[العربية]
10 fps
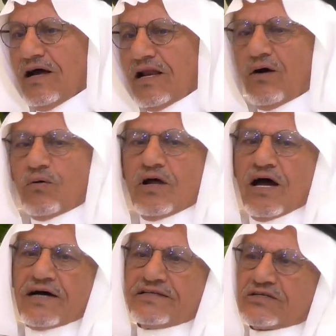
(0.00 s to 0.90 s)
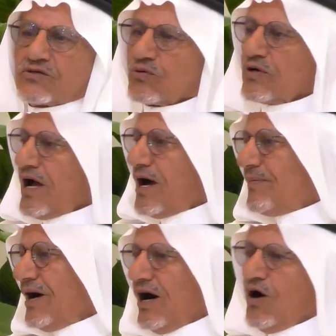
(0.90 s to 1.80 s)
والاولاد يزورون
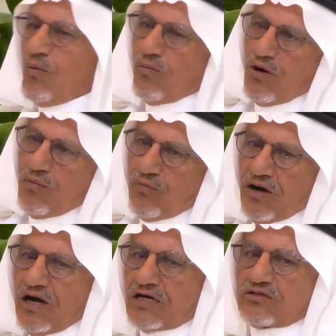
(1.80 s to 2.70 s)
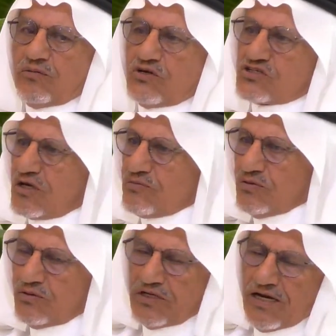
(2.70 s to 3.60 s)
ابائهم وامهاتهم
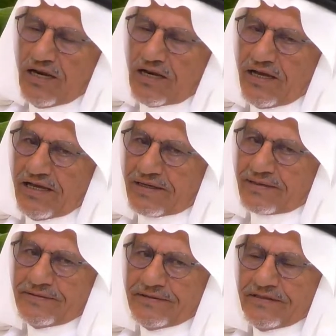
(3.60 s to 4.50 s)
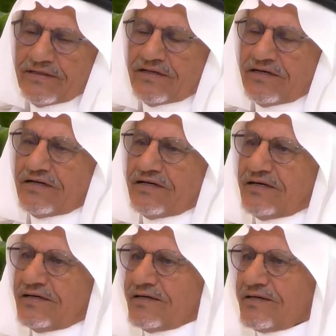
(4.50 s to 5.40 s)
ويجتمعون على الخير ان شاء الله
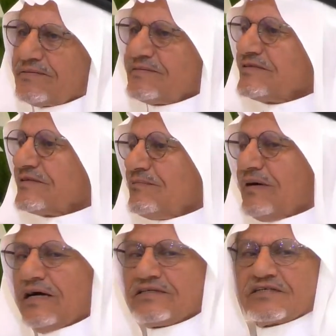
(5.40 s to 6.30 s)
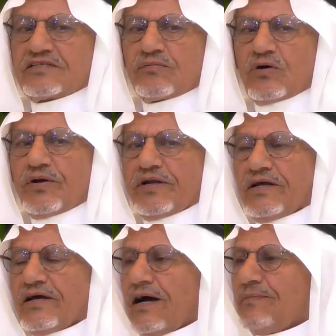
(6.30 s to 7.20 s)
آه، ما ادري
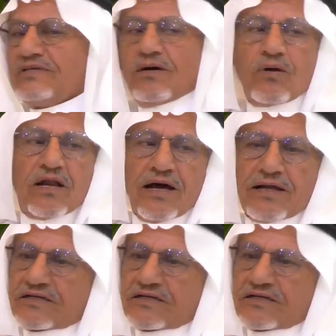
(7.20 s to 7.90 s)
تبغوني ابدا ولا